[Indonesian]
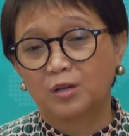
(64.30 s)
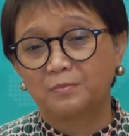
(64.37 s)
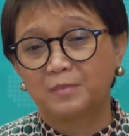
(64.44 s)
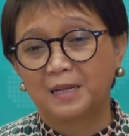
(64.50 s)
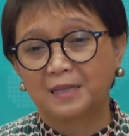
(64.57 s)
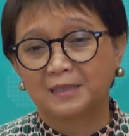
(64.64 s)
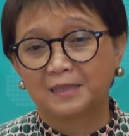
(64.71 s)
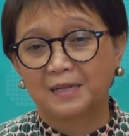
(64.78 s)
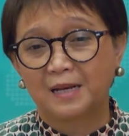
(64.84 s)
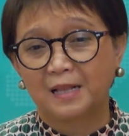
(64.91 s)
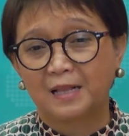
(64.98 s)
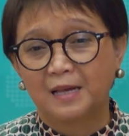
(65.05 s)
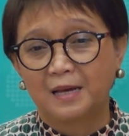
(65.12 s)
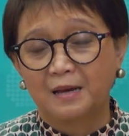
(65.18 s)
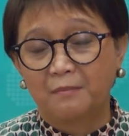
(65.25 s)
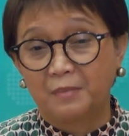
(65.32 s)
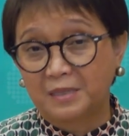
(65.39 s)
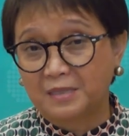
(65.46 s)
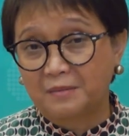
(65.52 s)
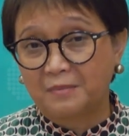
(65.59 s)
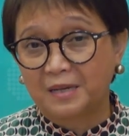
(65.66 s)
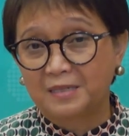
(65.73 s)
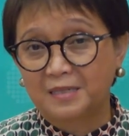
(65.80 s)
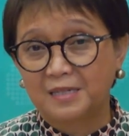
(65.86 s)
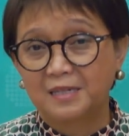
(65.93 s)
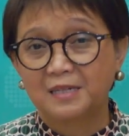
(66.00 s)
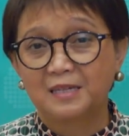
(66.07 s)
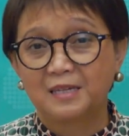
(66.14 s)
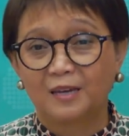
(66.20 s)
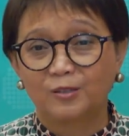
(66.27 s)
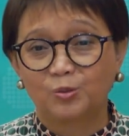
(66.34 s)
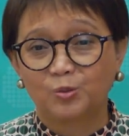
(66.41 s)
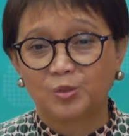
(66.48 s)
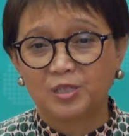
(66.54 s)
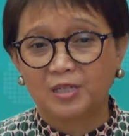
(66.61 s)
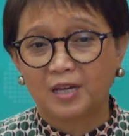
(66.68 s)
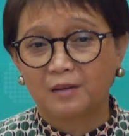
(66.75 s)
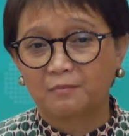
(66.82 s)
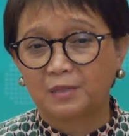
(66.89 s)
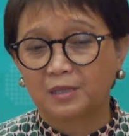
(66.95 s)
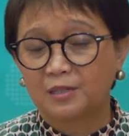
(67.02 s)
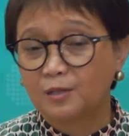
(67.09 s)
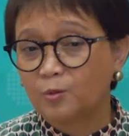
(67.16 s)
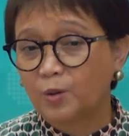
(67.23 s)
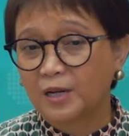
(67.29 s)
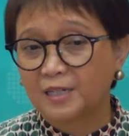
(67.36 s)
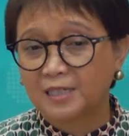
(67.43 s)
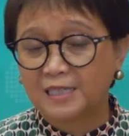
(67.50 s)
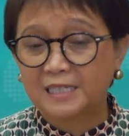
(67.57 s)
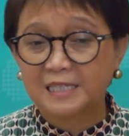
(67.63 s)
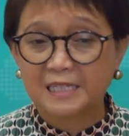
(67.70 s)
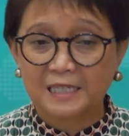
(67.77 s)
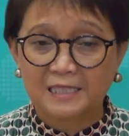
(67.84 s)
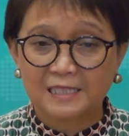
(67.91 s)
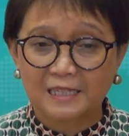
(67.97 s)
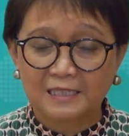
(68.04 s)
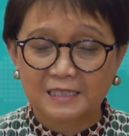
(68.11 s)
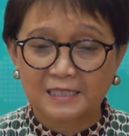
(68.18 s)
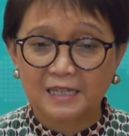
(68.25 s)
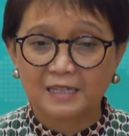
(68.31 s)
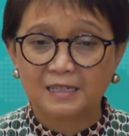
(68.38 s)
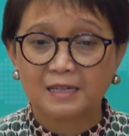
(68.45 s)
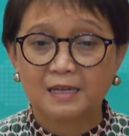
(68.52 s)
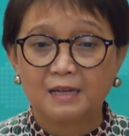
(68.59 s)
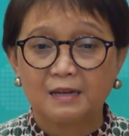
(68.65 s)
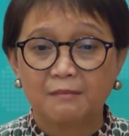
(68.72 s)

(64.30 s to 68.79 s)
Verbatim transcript: bilateral masing-masing yaitu dengan Menteri Luar Negeri Kazakhstan,